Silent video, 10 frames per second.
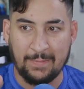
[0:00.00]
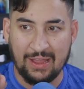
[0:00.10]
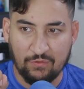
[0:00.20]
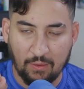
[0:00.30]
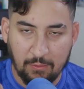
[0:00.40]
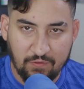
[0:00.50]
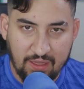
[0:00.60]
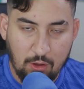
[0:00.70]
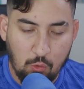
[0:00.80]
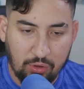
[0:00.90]
Mas vamos
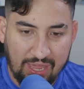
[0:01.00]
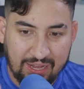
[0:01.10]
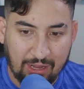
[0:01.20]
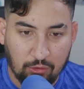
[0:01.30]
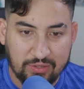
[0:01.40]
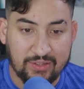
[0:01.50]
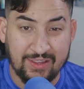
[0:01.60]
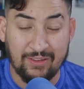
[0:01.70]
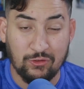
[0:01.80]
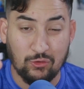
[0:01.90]
ver o que, que tá
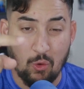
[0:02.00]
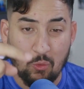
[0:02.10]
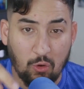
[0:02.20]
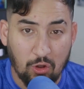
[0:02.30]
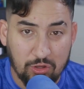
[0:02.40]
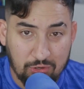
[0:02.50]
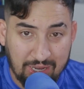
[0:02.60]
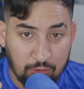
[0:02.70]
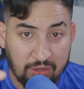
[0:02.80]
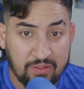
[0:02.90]
acontecendo com os
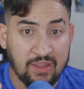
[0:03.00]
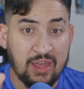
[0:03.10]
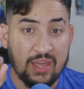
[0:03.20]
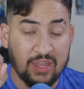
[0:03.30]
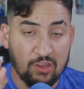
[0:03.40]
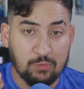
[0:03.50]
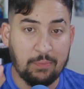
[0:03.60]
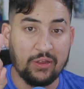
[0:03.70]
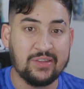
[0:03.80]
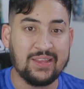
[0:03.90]
jogadores que
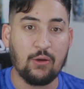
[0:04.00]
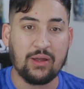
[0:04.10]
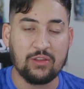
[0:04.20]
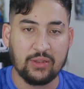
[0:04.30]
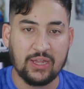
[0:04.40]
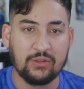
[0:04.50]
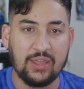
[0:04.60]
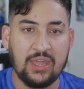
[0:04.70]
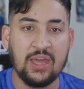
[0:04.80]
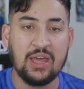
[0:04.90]
isso pode estar
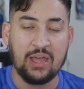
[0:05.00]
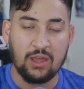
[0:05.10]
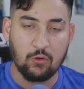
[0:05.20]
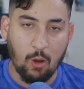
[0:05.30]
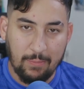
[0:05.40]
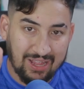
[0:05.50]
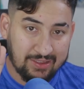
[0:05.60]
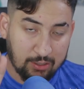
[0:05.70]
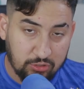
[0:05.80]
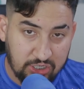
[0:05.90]
ocasionando em
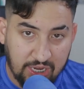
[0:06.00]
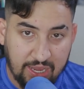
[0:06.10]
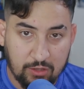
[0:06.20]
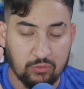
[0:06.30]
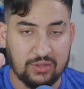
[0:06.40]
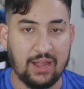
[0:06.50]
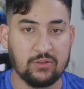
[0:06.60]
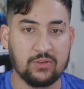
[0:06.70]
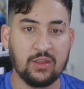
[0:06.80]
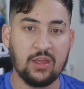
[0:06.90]
combinação de
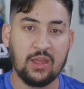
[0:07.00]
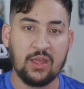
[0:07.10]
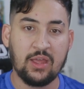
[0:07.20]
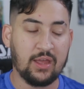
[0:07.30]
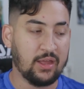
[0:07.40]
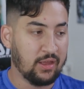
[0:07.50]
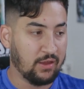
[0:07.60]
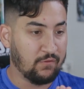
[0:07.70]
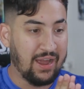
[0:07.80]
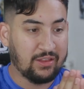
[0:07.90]
resultados.
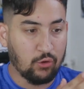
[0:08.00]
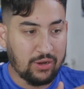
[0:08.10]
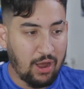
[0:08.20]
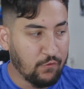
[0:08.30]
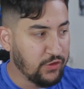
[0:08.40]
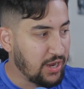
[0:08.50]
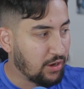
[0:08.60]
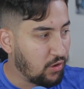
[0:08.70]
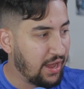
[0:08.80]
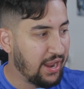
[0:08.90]
Vai tocar o
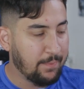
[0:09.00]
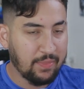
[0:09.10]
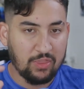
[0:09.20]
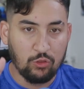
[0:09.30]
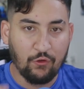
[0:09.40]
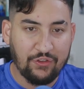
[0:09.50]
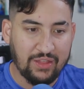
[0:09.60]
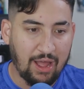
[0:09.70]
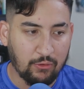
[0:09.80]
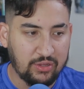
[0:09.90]
vídeo agora, no
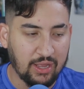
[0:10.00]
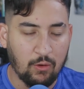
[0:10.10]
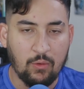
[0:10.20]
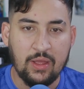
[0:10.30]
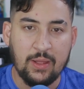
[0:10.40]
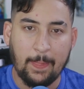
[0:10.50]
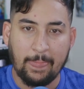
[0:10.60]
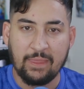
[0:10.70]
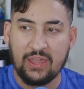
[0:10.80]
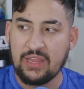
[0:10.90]
final então,
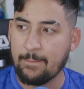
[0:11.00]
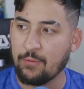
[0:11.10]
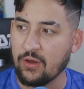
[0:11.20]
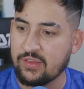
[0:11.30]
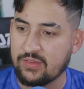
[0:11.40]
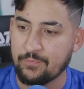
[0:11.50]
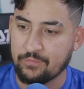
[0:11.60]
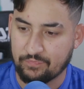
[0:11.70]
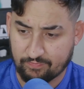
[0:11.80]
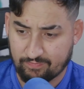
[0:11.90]
e depois